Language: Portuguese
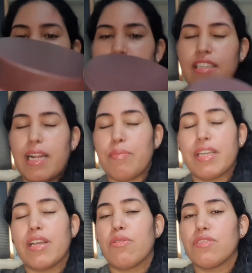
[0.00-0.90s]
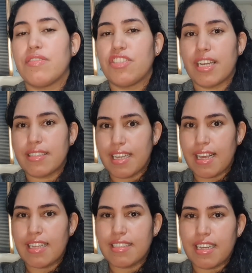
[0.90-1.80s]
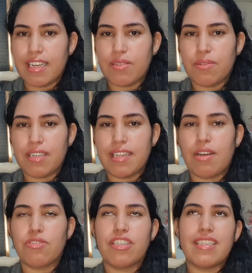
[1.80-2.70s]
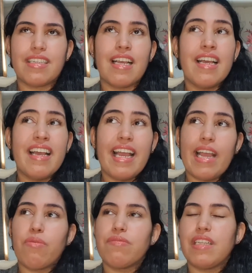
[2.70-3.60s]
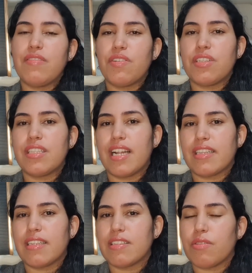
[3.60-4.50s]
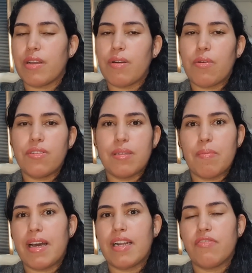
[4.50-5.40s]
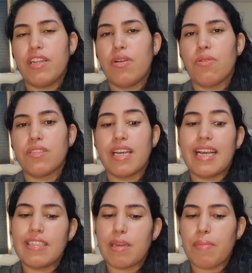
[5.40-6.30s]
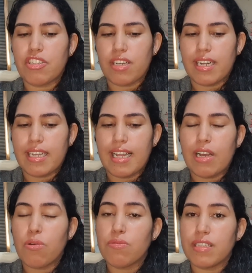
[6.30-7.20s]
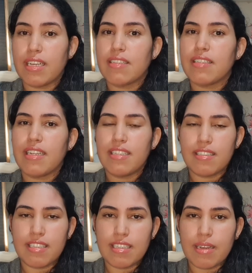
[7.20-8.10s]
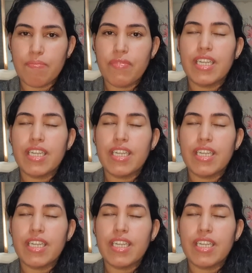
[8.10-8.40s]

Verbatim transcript: Extreme, que inclusive já tem resenha aqui no canal, gente. É um nível de hidratação que é uma coisa maravilhosa. Essa máscara aqui, ela contém a sericina.